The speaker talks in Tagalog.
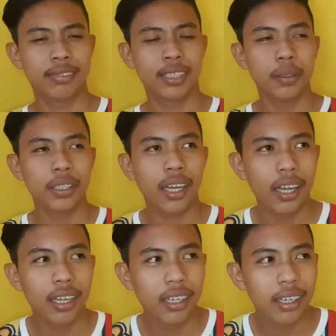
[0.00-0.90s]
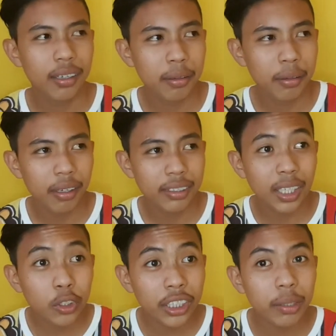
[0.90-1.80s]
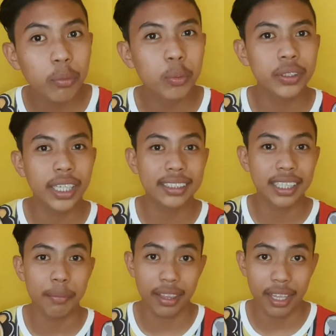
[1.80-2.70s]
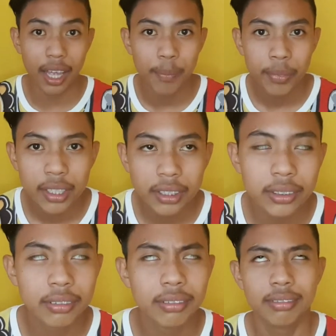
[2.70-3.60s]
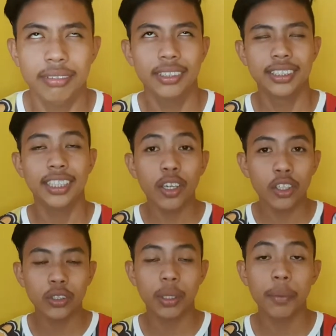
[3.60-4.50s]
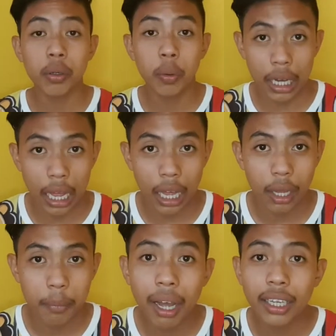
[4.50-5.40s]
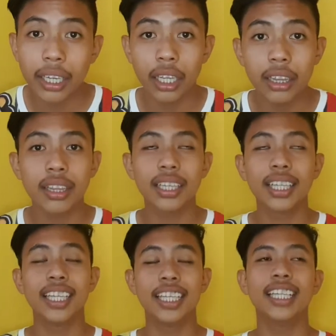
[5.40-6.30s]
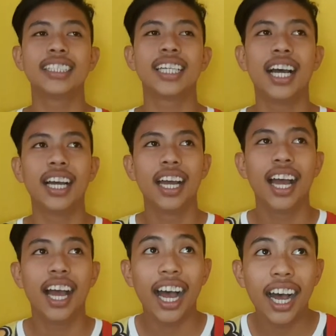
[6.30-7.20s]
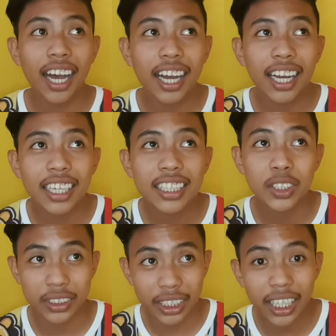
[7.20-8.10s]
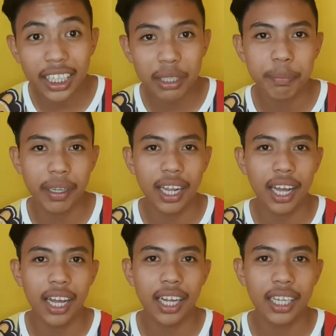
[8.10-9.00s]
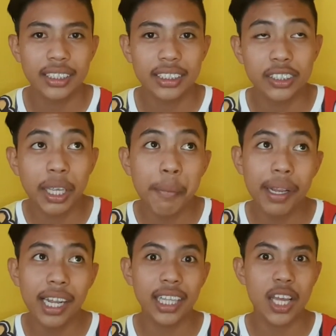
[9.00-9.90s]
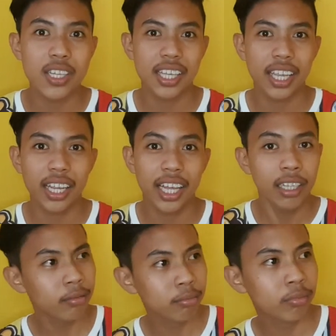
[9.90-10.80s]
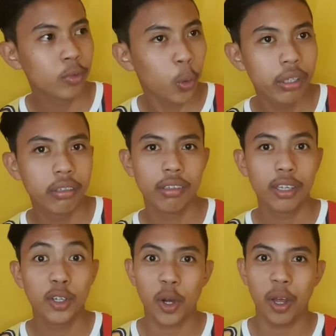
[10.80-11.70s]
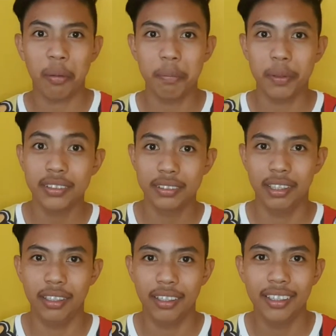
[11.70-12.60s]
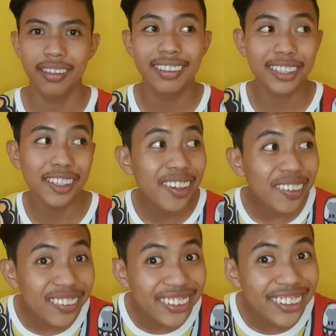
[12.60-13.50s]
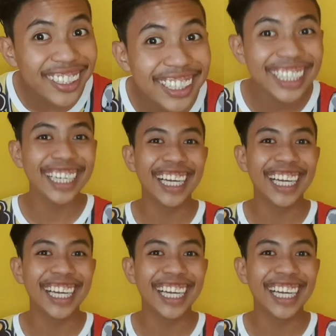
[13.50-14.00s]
sabi niya nga, sagutin mo muna, sabi niya. So, Sinagot ko, sabi ko, wala. Bakit? Ganyan siya. Ah, so single ka pala. So same pala tayo single. Uy, grabe, single. Sana all.